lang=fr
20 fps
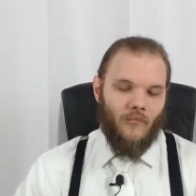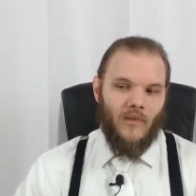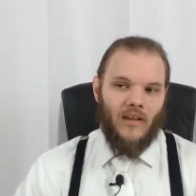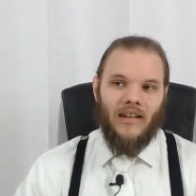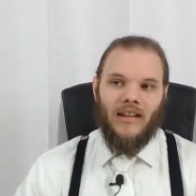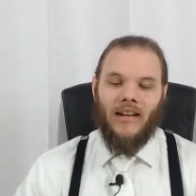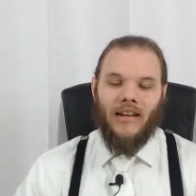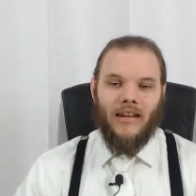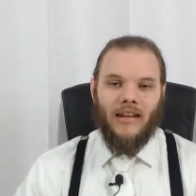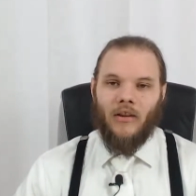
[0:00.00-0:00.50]

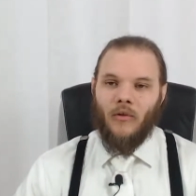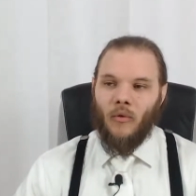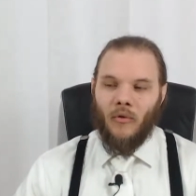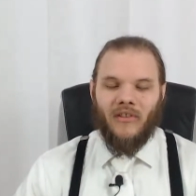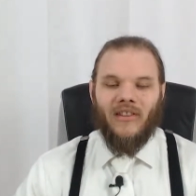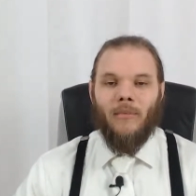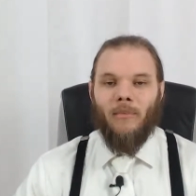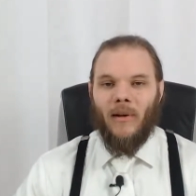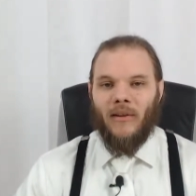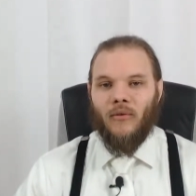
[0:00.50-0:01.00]
Il, il ne
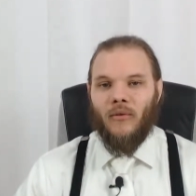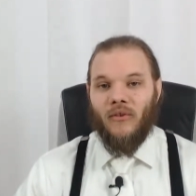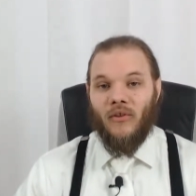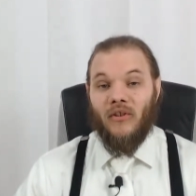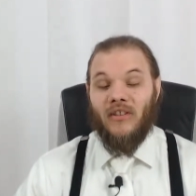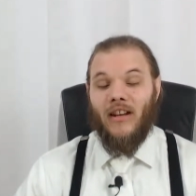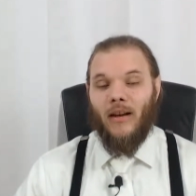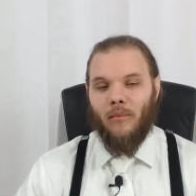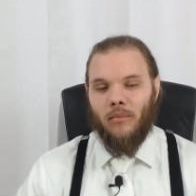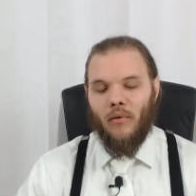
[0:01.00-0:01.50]
sait pas ce que ça
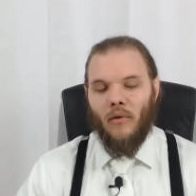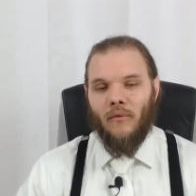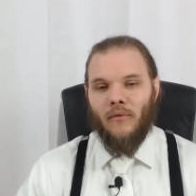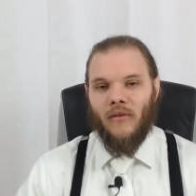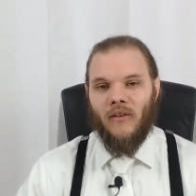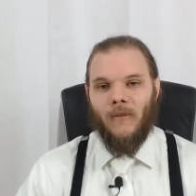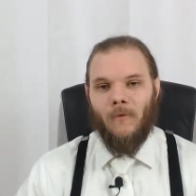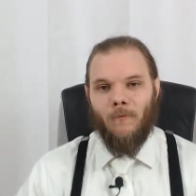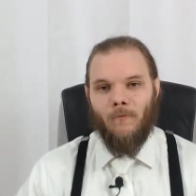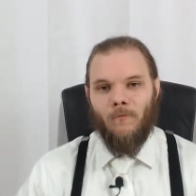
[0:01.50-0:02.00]
veut dire
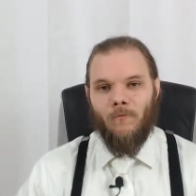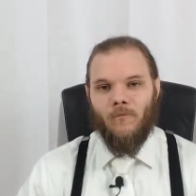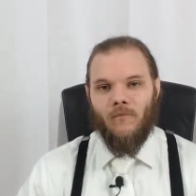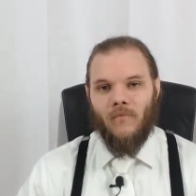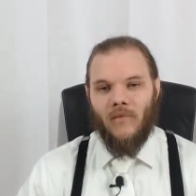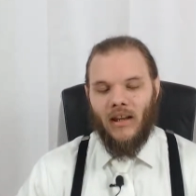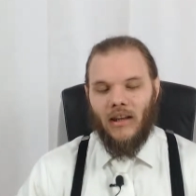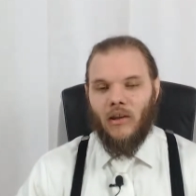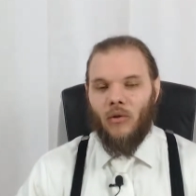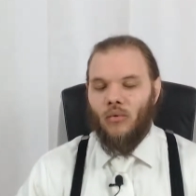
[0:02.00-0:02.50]
Bluffé.
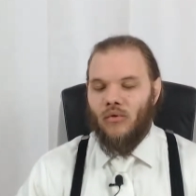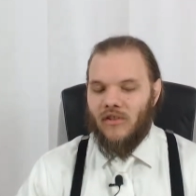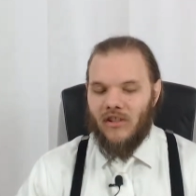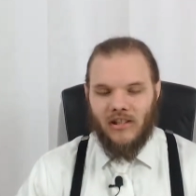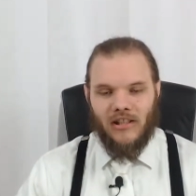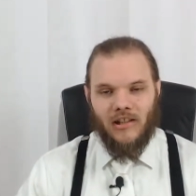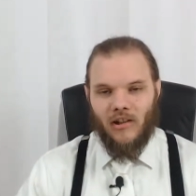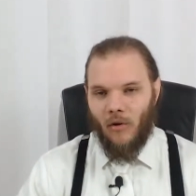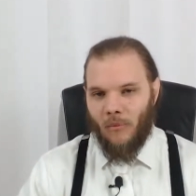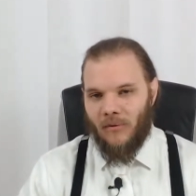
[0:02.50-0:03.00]
cest il nous dit
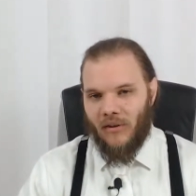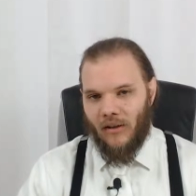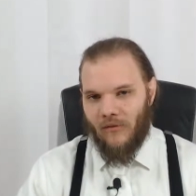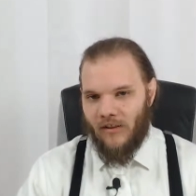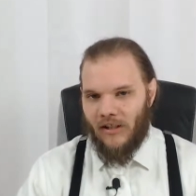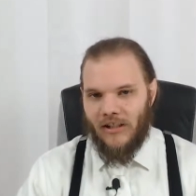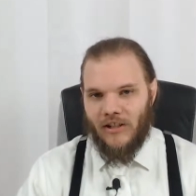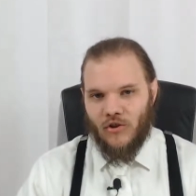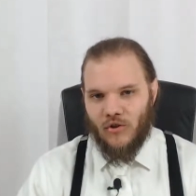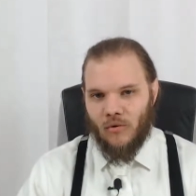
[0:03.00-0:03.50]
qu'il a
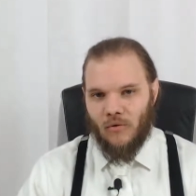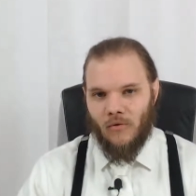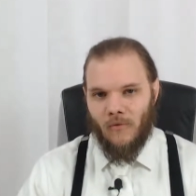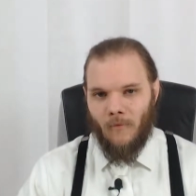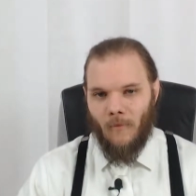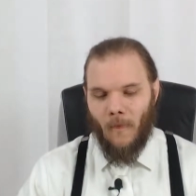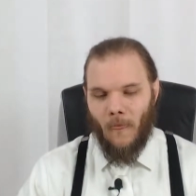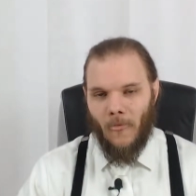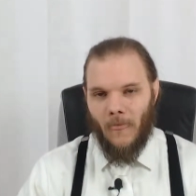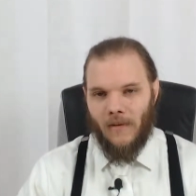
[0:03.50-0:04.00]
observé les
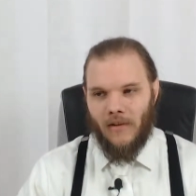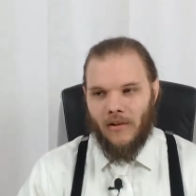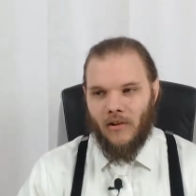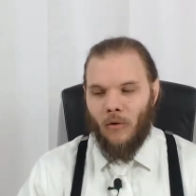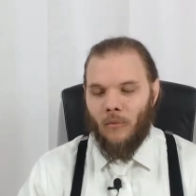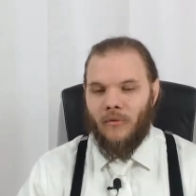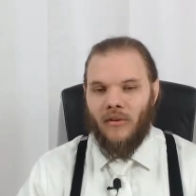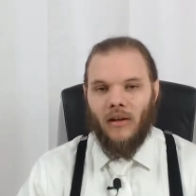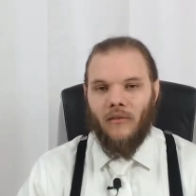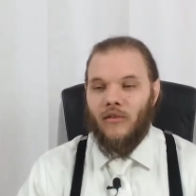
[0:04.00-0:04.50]
jeux, qu'il
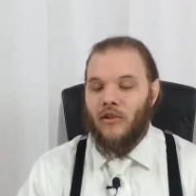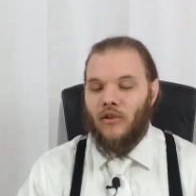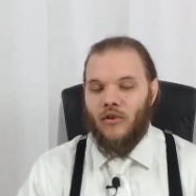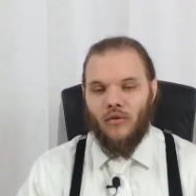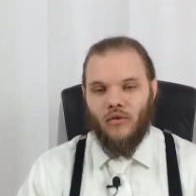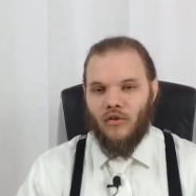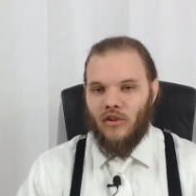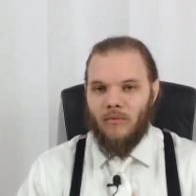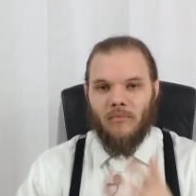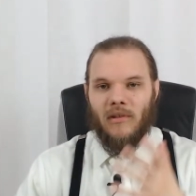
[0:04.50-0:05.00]
a observé
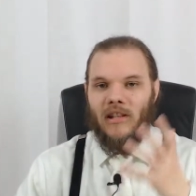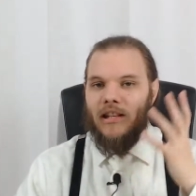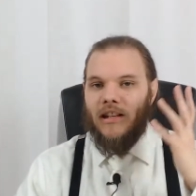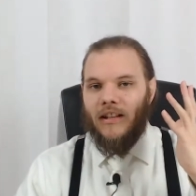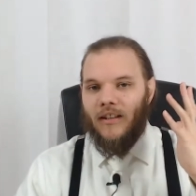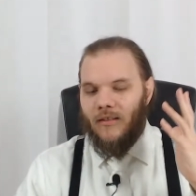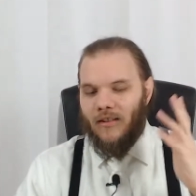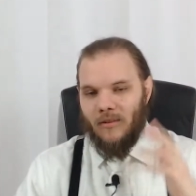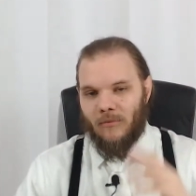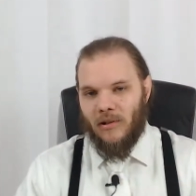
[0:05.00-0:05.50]
des
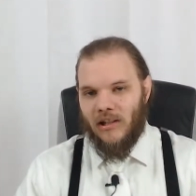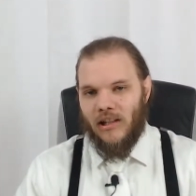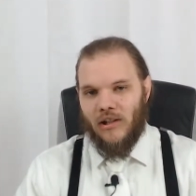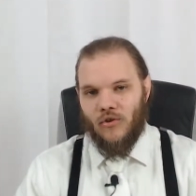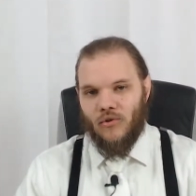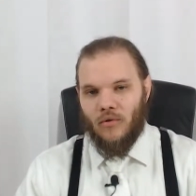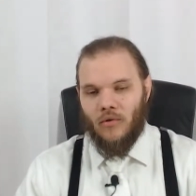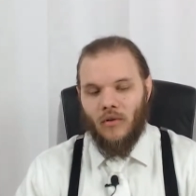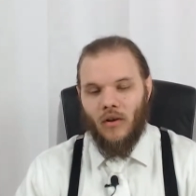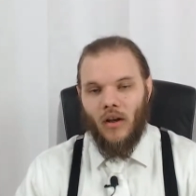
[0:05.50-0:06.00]
milliers et des milliers
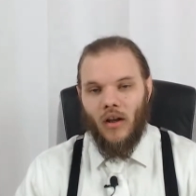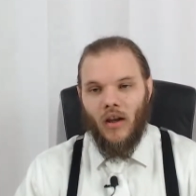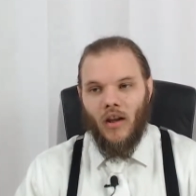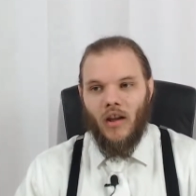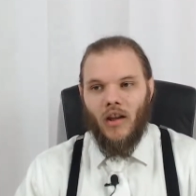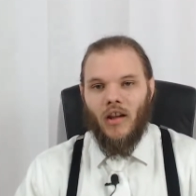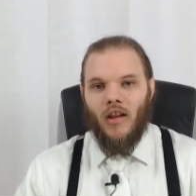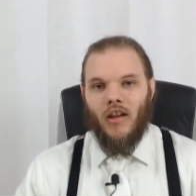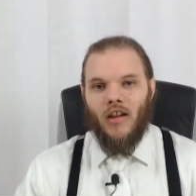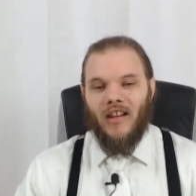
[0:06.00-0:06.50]
de jeux,
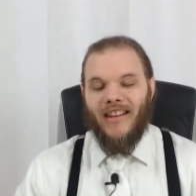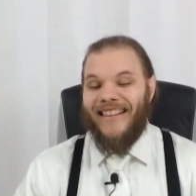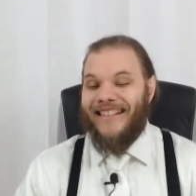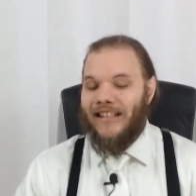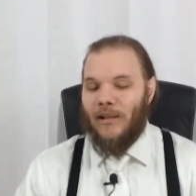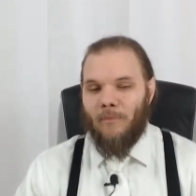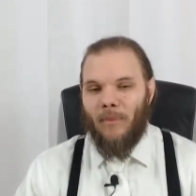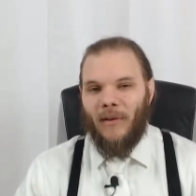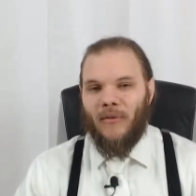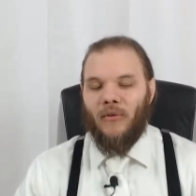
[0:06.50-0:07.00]
il
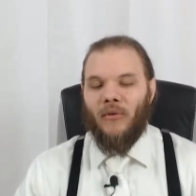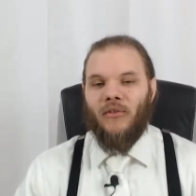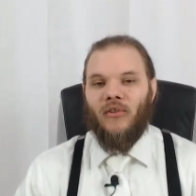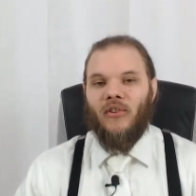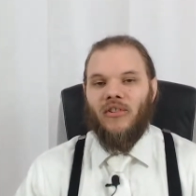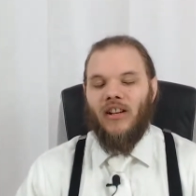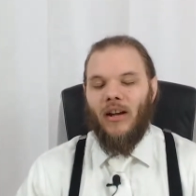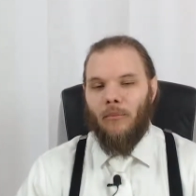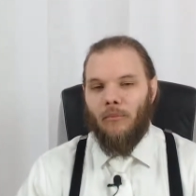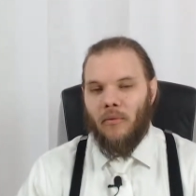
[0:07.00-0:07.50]
sait pas ce que ça
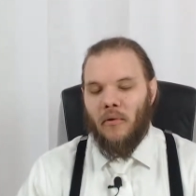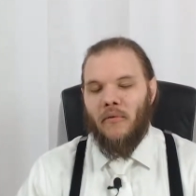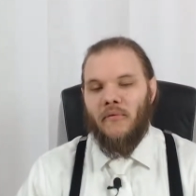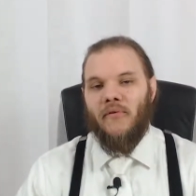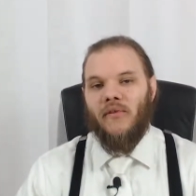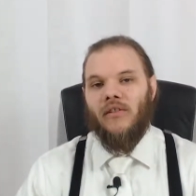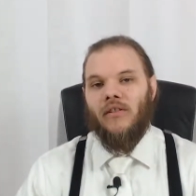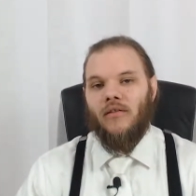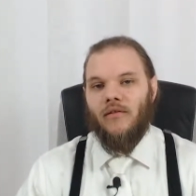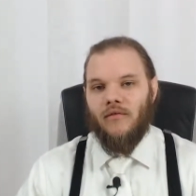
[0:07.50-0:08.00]
veut dire
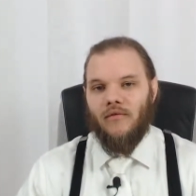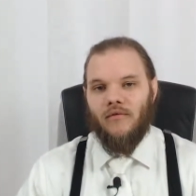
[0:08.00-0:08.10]
bluffer.